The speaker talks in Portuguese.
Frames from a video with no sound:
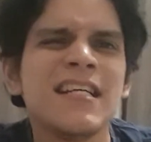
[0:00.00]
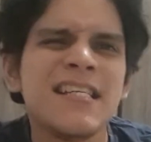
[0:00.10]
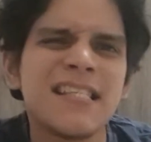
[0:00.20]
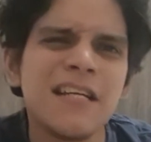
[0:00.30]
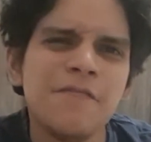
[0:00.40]

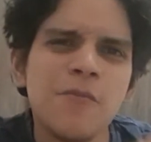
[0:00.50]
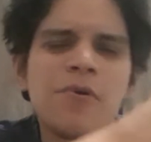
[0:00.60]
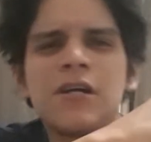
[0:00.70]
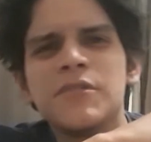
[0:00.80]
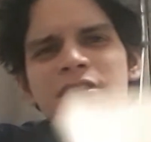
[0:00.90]
Escreveu o
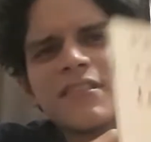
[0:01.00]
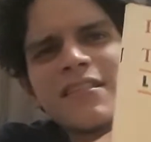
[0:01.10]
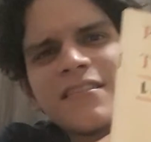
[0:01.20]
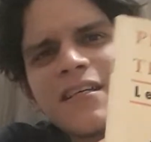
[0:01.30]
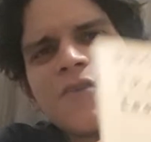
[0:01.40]
programa de
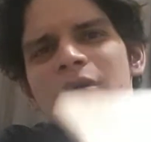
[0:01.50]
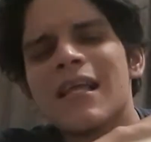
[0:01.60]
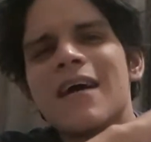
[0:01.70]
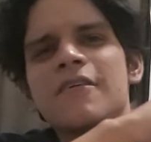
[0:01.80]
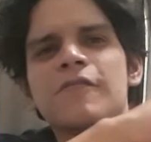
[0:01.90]
transição,
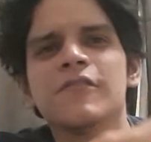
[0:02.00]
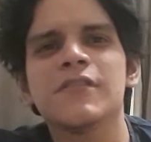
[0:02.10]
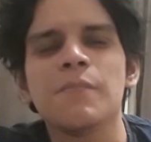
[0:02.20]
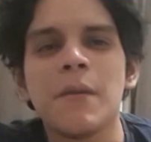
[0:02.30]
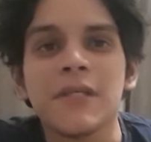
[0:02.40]
claro,
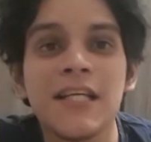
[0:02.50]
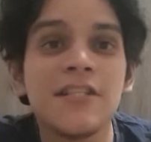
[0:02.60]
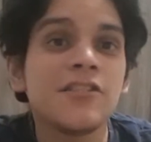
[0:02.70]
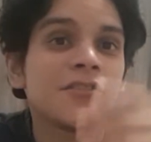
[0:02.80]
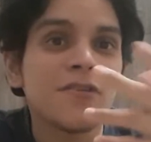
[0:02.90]
Revolução
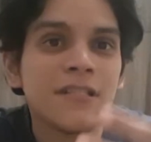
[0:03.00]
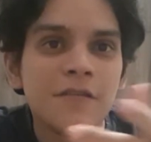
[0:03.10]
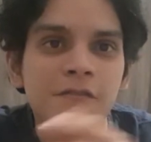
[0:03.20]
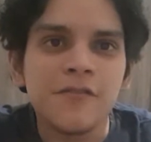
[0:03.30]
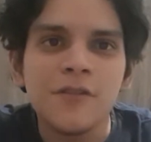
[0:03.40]
Permanente, História da
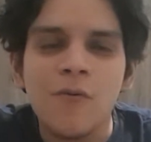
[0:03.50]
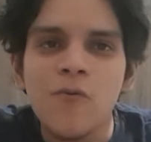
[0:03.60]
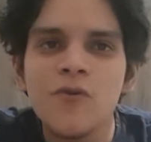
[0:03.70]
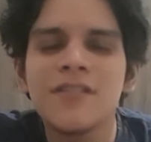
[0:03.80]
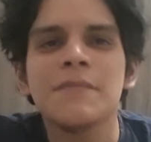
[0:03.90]
Revolução
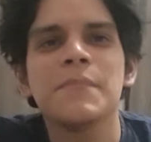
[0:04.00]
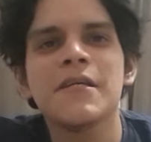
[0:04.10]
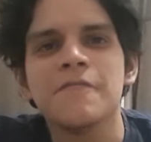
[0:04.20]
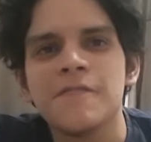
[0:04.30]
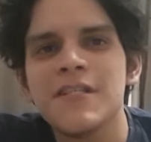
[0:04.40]
Russa,
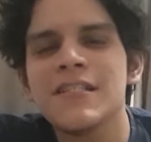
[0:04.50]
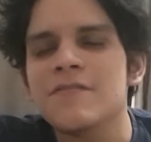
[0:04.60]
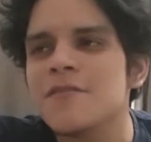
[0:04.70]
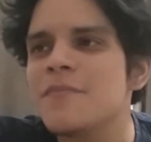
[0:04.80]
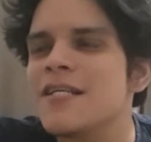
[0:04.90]
Minha Vida,
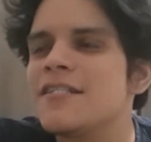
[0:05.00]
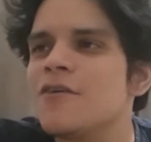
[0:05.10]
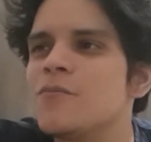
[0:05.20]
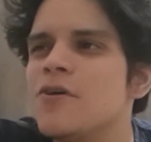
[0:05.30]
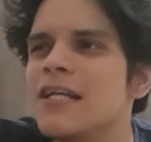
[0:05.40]
uma espécie de
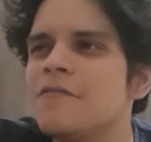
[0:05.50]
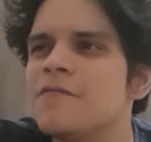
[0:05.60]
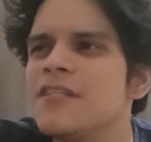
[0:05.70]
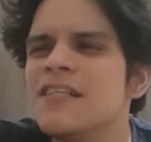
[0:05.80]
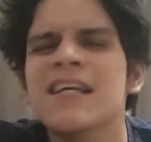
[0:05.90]

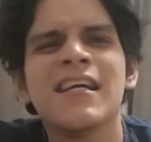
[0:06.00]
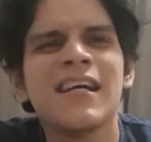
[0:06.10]
autobiografia